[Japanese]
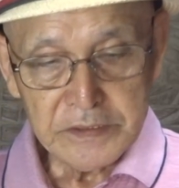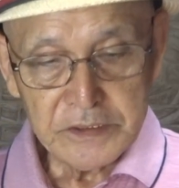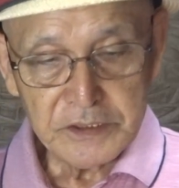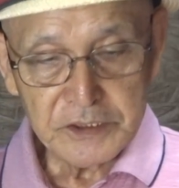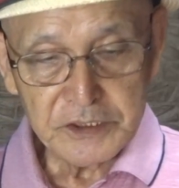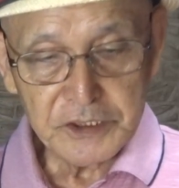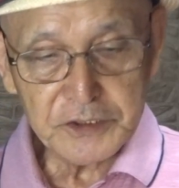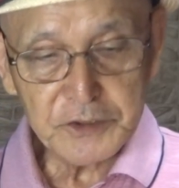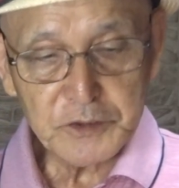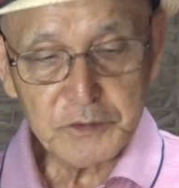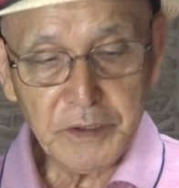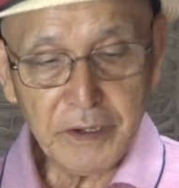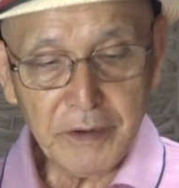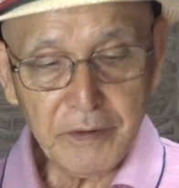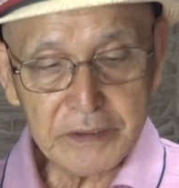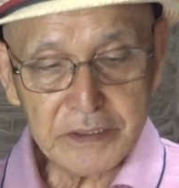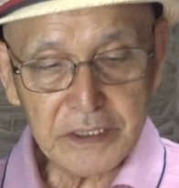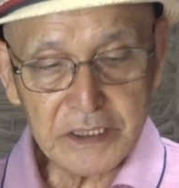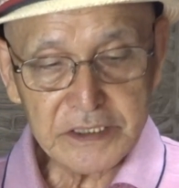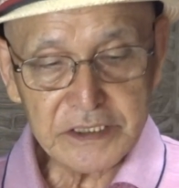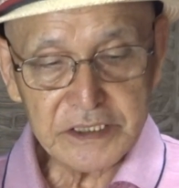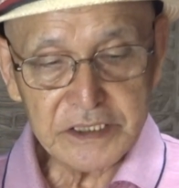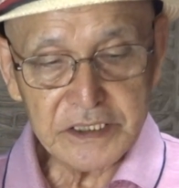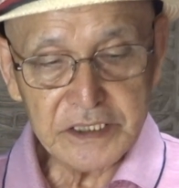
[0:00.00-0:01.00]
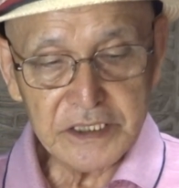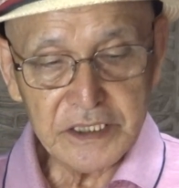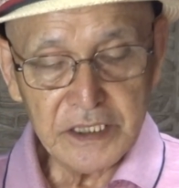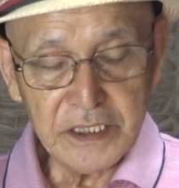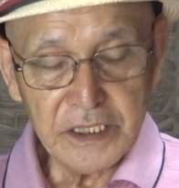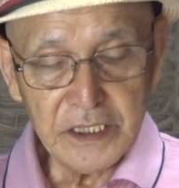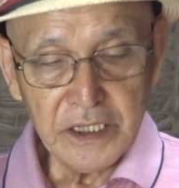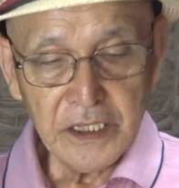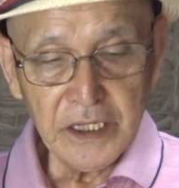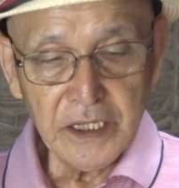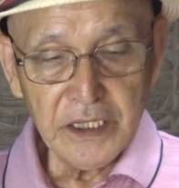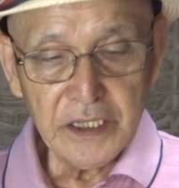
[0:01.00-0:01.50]
実は私、
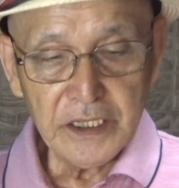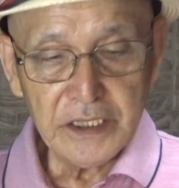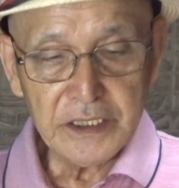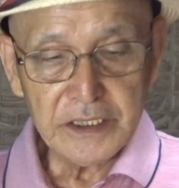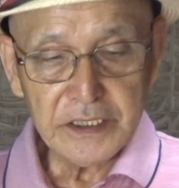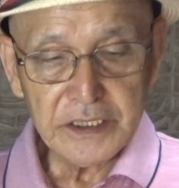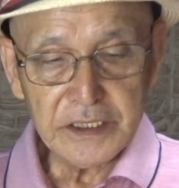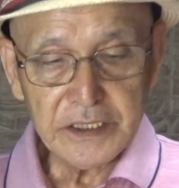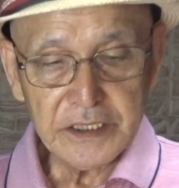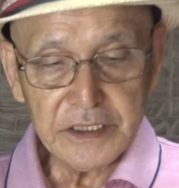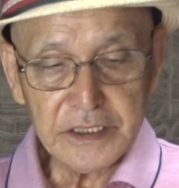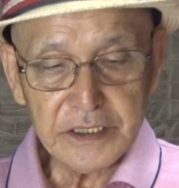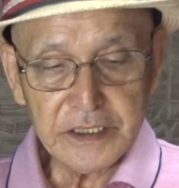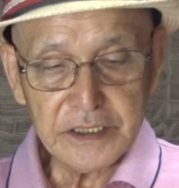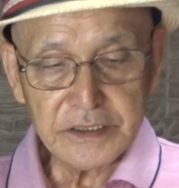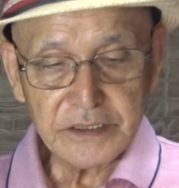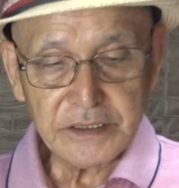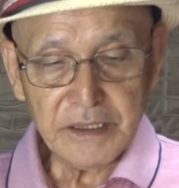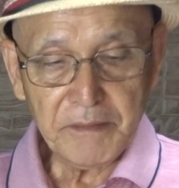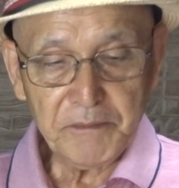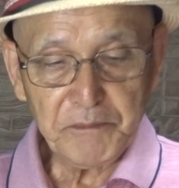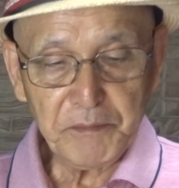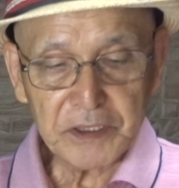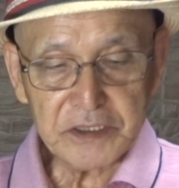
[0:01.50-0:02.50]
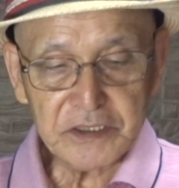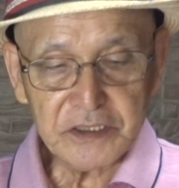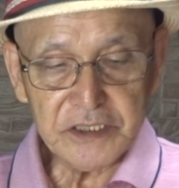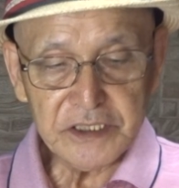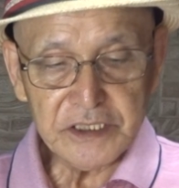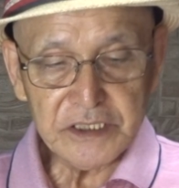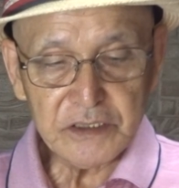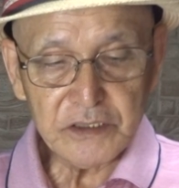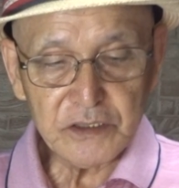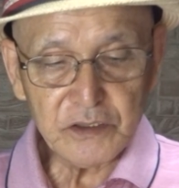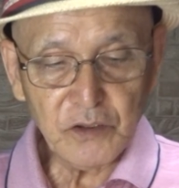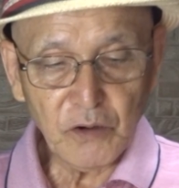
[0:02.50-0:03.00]
えー、散髪
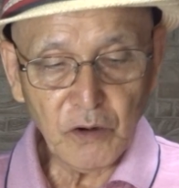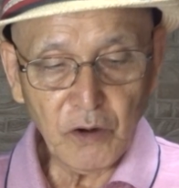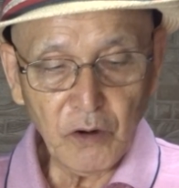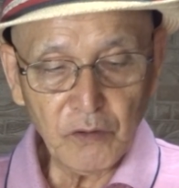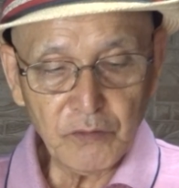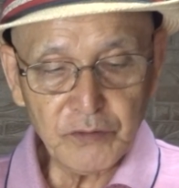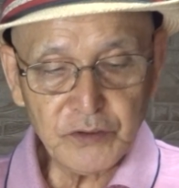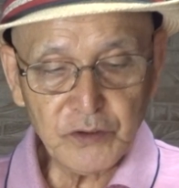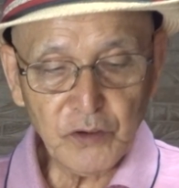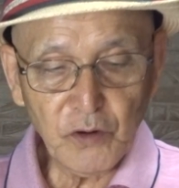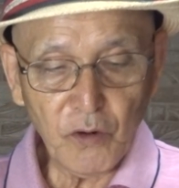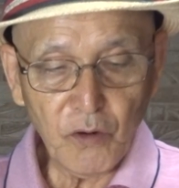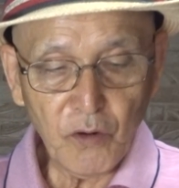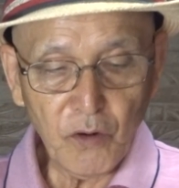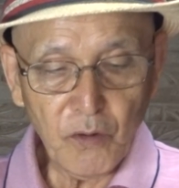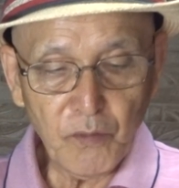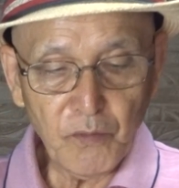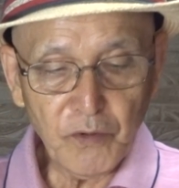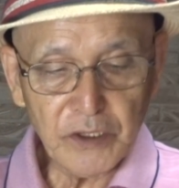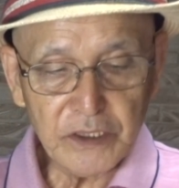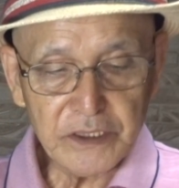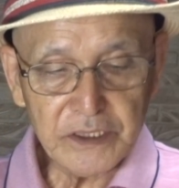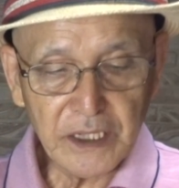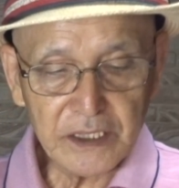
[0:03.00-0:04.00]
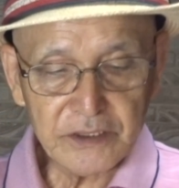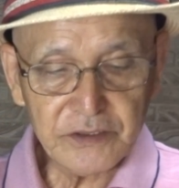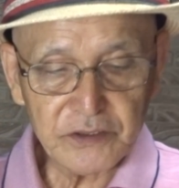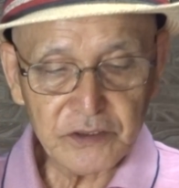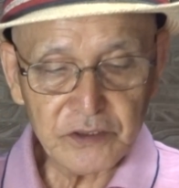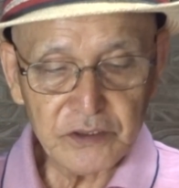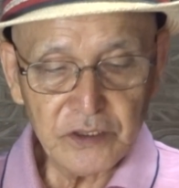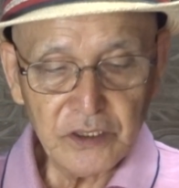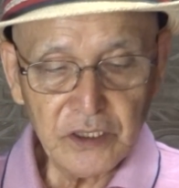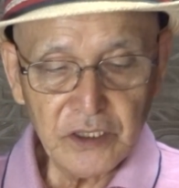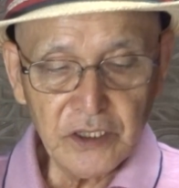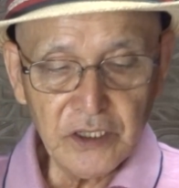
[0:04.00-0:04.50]
に行くとふと思い出
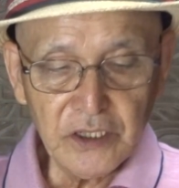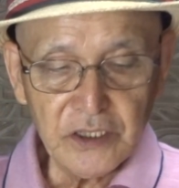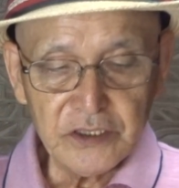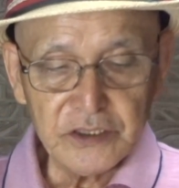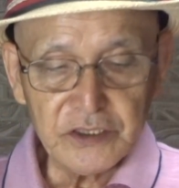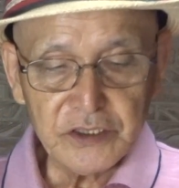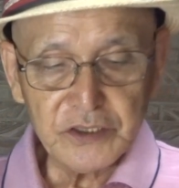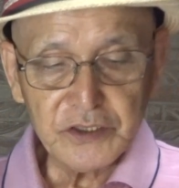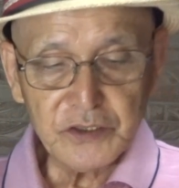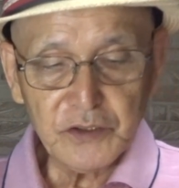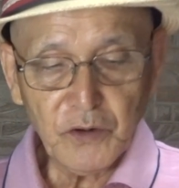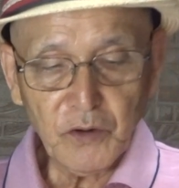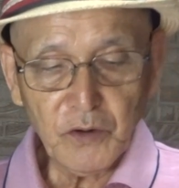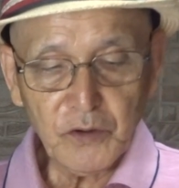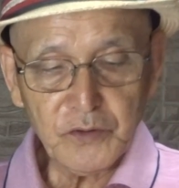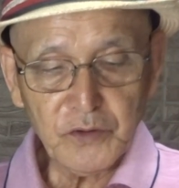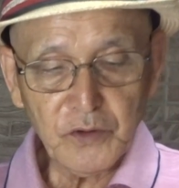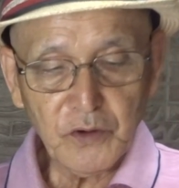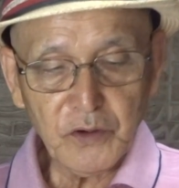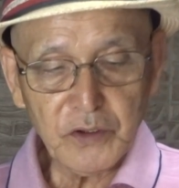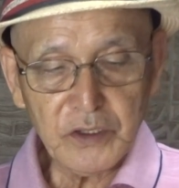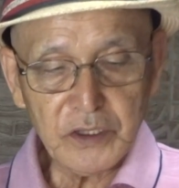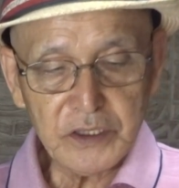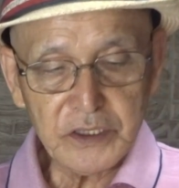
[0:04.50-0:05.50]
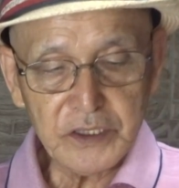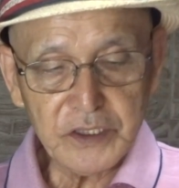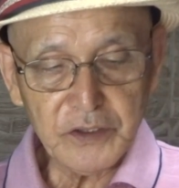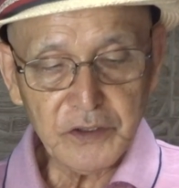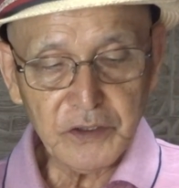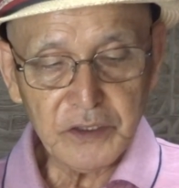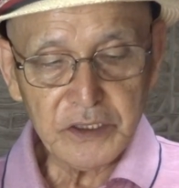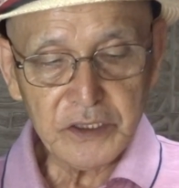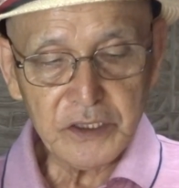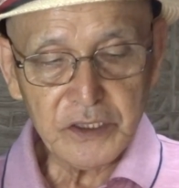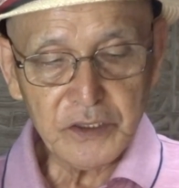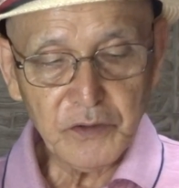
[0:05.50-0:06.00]
す師匠の
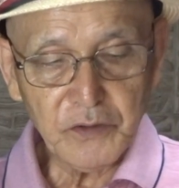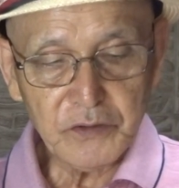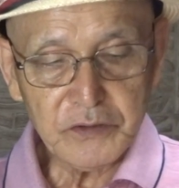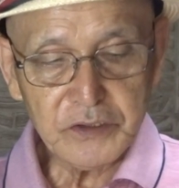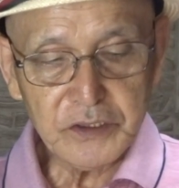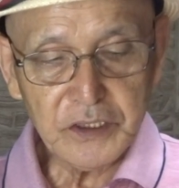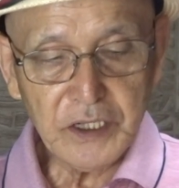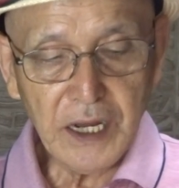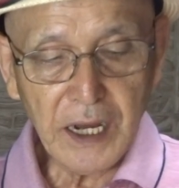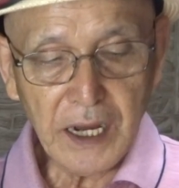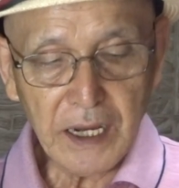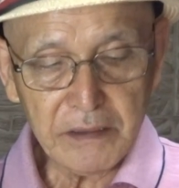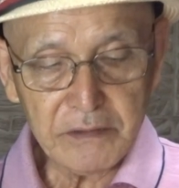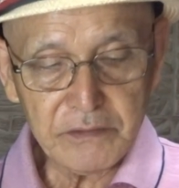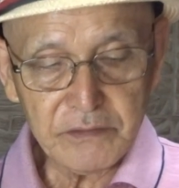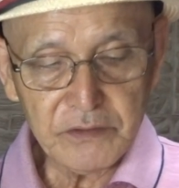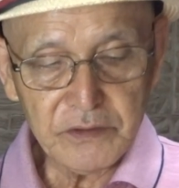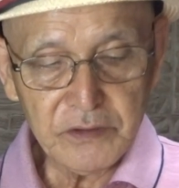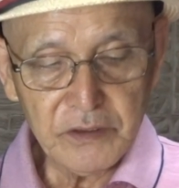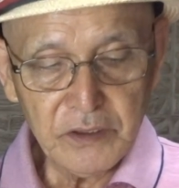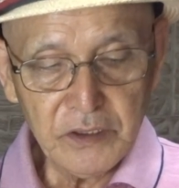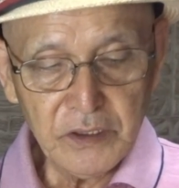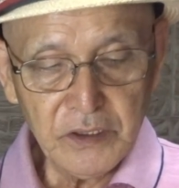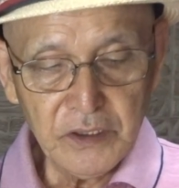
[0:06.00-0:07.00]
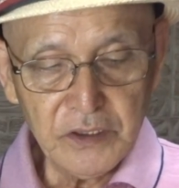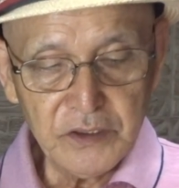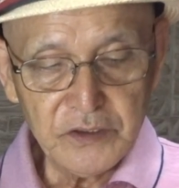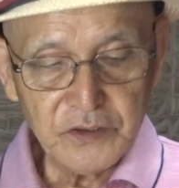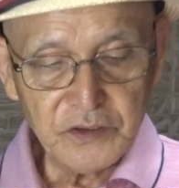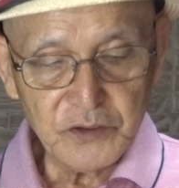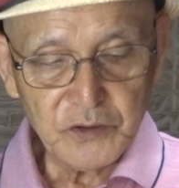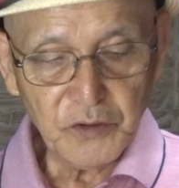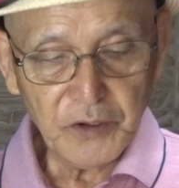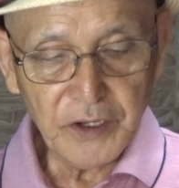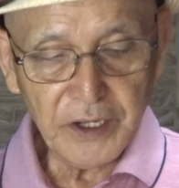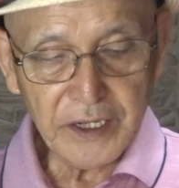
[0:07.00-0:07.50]
記憶がある。
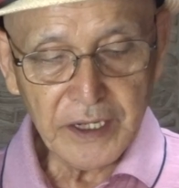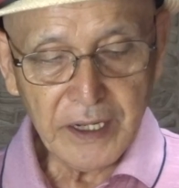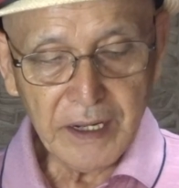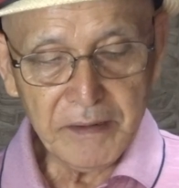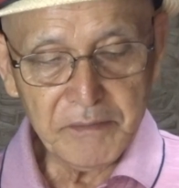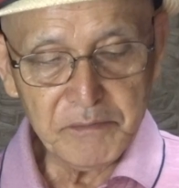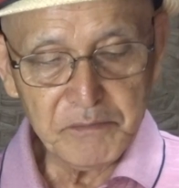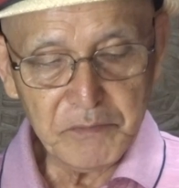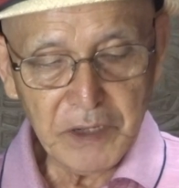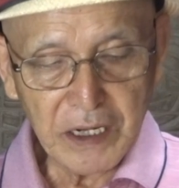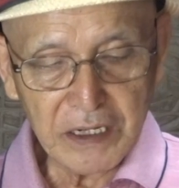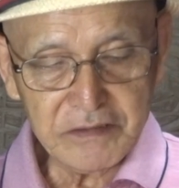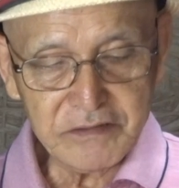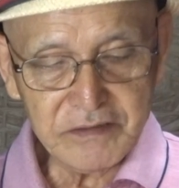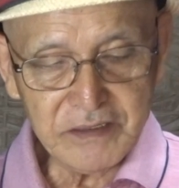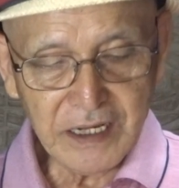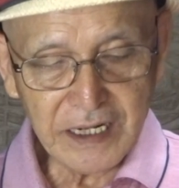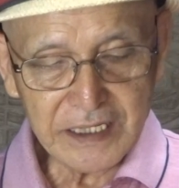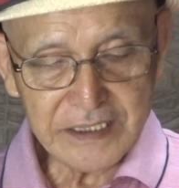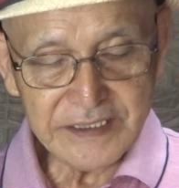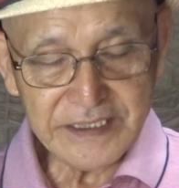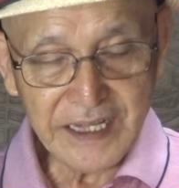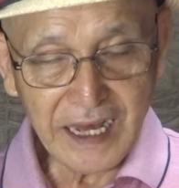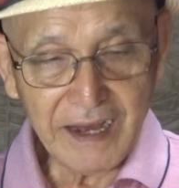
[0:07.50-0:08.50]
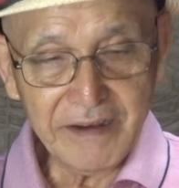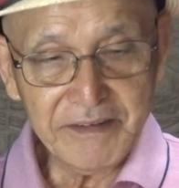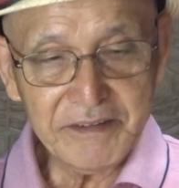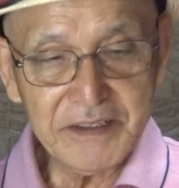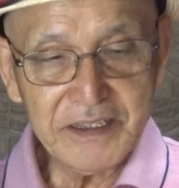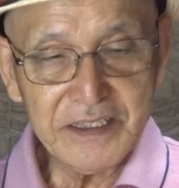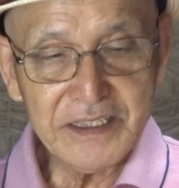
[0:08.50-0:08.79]
それが丸刈りだ。